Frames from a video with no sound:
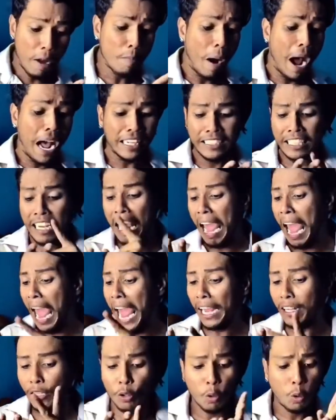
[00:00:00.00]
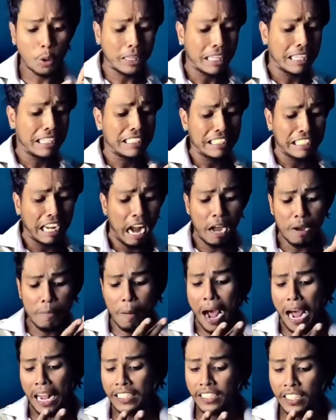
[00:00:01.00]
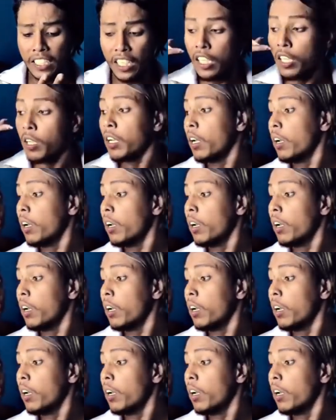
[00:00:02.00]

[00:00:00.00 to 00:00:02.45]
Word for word: চার পাঁচ এক দুই তিন চার পাঁচ তুমি